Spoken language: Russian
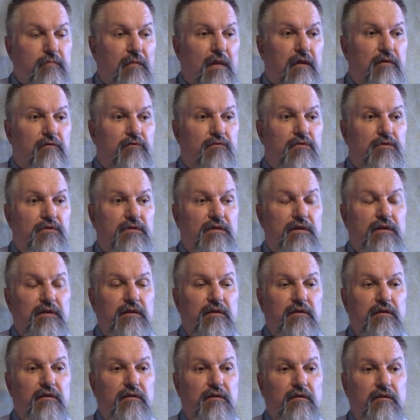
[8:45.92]
вот,
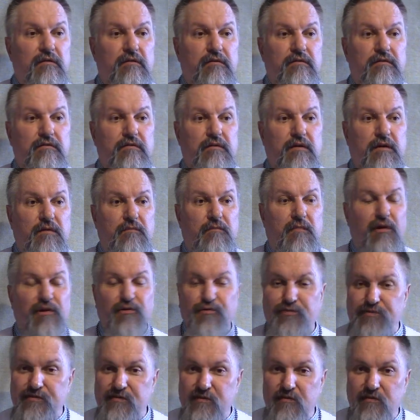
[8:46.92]
и
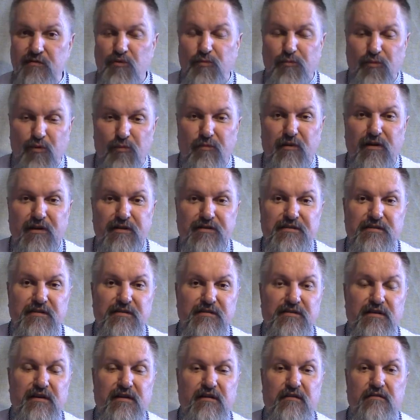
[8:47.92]
молюсь, люблю молиться
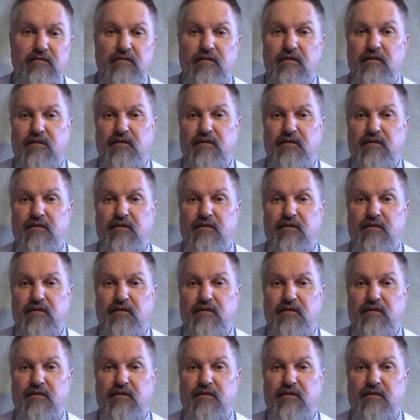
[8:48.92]
за